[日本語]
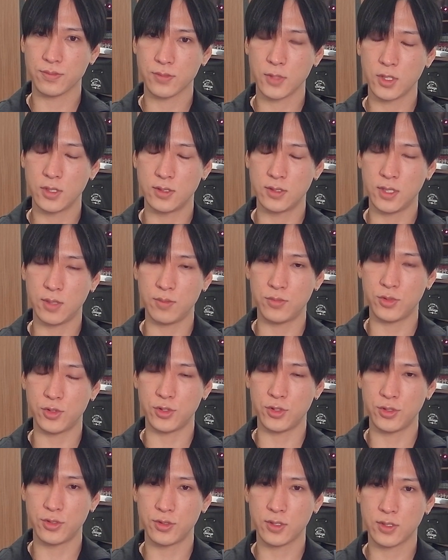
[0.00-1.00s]
全部
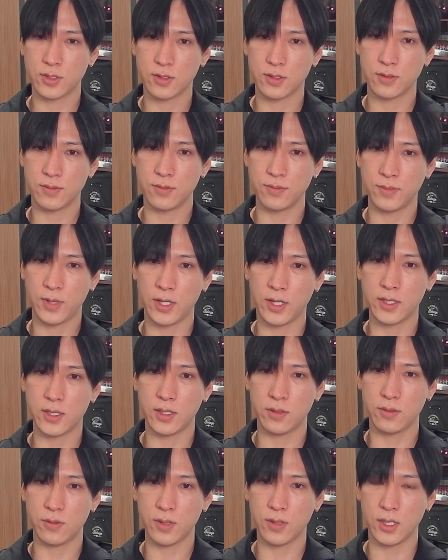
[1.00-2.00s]
売却
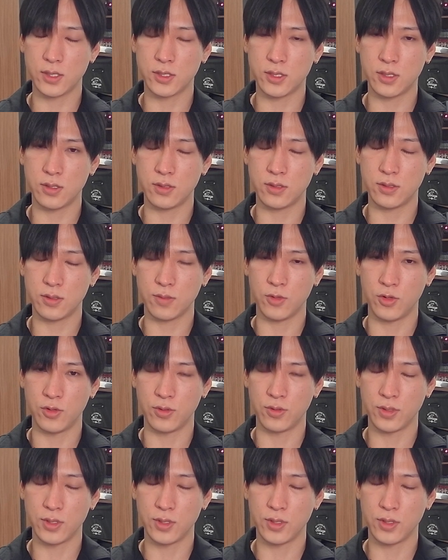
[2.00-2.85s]
とかしてる人も